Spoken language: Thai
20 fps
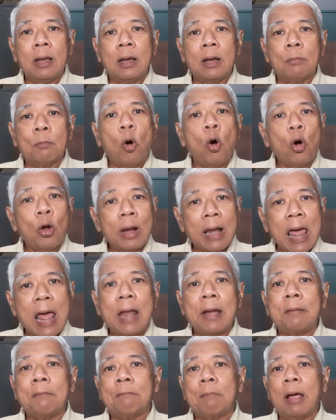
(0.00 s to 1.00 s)
โปแล
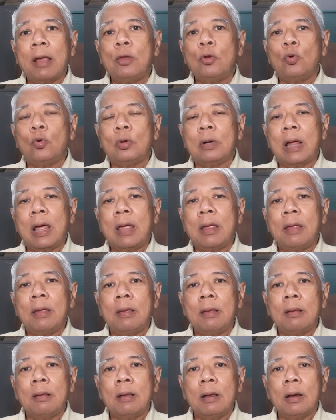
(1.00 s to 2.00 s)
นด์ไปอยู่ใน
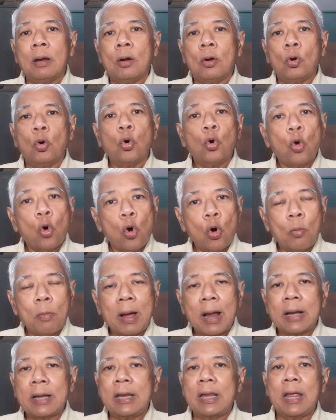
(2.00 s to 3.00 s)
โร
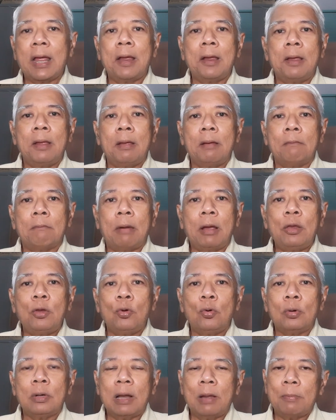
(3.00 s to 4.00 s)
มาเนียไปอ
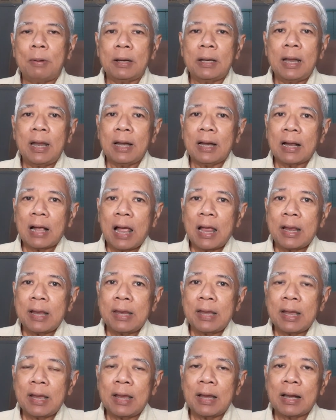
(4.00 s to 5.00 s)
ยู่ในประเทศใกล้
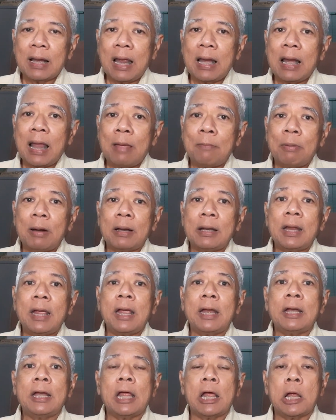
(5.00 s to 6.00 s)
เคียงอีกหลายๆประเท
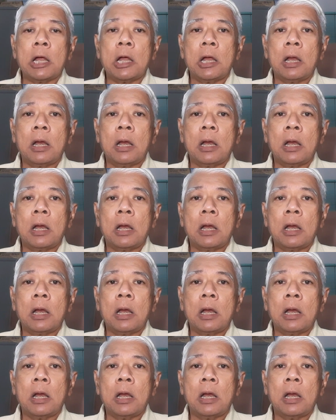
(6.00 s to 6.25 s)
ศเนี่ย